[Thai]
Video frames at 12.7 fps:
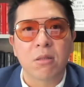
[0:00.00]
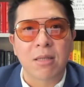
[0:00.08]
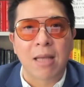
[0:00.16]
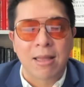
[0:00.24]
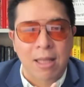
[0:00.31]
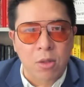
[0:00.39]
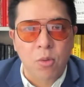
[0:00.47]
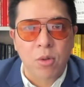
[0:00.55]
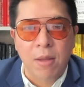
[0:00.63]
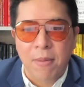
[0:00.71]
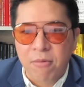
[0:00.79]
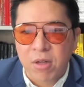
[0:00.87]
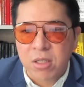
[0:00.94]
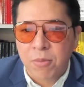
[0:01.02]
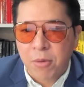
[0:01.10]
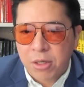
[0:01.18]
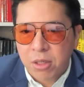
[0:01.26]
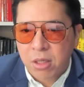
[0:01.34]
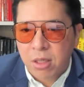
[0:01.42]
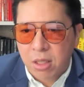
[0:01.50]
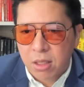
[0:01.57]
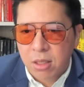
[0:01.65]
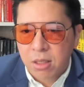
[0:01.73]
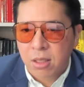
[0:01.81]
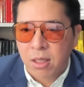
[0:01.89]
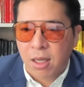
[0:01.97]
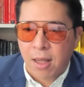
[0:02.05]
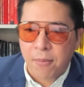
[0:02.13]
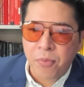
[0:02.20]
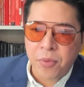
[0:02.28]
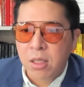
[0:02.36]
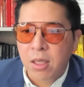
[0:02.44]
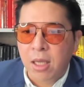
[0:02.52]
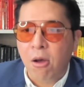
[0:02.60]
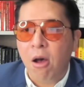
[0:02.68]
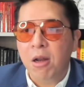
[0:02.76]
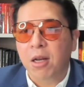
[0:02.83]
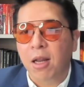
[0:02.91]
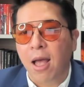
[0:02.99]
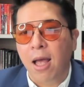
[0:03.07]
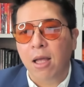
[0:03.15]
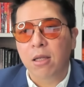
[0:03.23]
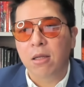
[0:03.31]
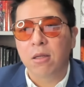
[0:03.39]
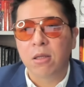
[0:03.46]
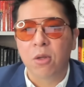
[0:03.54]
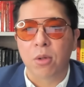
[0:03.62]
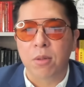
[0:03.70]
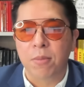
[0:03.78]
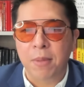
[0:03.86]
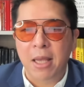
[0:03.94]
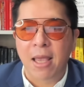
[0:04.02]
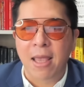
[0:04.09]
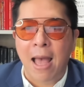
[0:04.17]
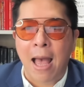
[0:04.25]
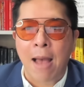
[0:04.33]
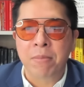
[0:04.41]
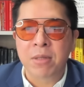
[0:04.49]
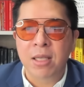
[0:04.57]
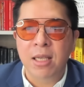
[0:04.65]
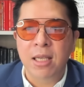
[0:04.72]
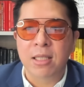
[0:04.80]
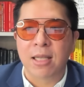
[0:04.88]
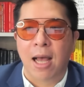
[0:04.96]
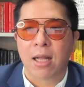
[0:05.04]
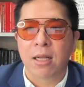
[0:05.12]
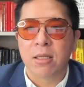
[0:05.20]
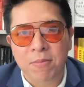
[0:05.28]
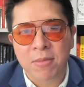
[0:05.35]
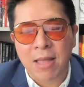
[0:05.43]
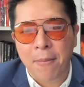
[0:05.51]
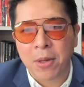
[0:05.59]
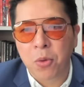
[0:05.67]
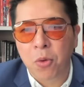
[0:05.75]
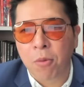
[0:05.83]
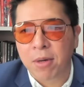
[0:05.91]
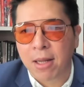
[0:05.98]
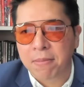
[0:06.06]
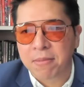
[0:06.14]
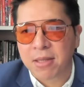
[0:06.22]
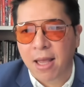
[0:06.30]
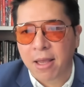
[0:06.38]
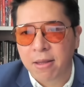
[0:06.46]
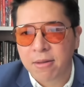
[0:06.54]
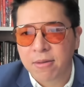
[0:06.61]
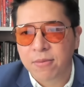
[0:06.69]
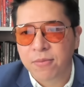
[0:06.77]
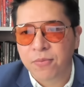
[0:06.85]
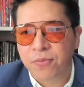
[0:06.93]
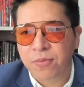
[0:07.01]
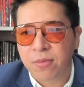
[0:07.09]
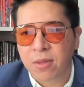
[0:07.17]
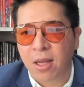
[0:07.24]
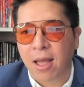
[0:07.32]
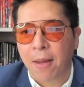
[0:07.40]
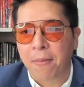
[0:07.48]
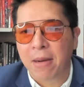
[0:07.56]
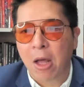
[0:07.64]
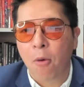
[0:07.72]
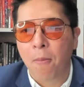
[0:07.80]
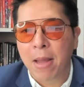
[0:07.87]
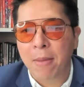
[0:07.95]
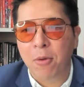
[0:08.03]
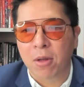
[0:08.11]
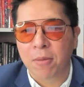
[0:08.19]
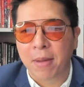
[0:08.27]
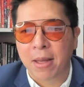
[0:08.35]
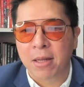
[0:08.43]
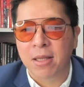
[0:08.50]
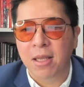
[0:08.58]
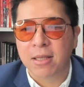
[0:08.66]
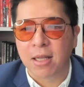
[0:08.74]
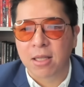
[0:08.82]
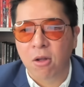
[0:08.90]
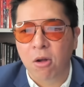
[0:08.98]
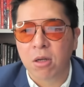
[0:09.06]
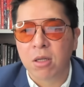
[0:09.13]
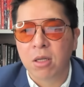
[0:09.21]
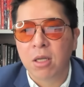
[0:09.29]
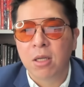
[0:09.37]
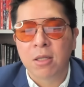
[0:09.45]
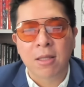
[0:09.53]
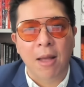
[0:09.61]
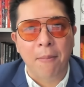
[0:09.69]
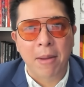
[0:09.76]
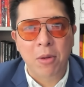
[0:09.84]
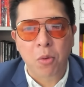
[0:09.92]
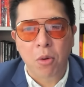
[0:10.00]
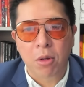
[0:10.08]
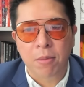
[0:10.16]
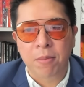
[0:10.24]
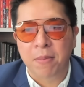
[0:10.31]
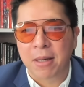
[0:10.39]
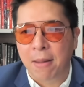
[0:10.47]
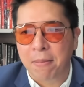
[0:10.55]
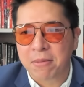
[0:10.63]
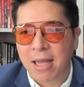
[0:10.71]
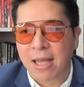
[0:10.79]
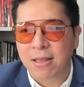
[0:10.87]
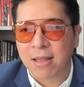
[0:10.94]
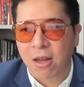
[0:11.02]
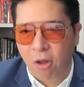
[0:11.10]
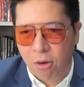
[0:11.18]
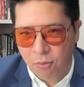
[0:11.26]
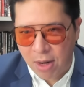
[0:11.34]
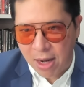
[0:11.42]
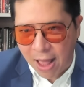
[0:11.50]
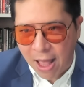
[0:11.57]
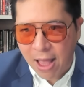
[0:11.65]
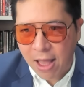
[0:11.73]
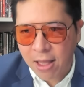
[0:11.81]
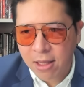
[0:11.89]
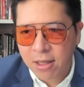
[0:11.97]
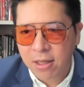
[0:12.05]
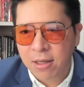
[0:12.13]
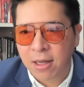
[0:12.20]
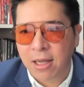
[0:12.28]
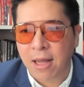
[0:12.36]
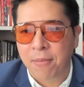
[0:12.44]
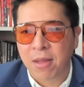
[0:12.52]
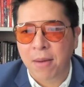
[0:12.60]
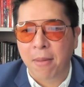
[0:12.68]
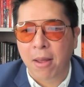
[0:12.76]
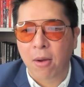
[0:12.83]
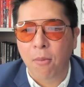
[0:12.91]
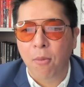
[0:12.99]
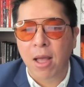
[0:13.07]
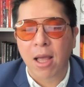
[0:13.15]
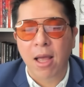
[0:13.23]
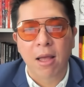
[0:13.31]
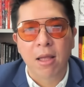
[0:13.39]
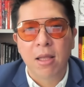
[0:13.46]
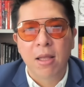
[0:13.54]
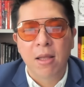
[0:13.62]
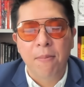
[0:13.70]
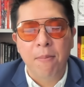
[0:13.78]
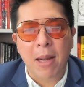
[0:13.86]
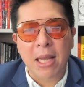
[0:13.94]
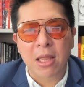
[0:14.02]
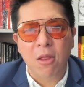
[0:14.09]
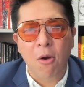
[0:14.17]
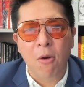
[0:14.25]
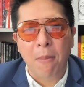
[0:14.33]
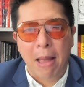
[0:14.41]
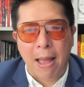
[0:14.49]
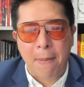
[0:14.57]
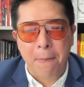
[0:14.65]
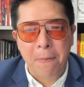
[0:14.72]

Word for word: การแต่งตัวดีเป็น first impression นึงนะครับอีกข้อหนึ่งนะฮะหยุดพยายามที่จะทำให้ทุกคนประทับใจนะครับเราไม่มีความจำเป็นที่จะต้องทำให้ทุกคนประทับใจตลอดเวลานะครับนั่นหมายความว่าไม่ต้องแบบ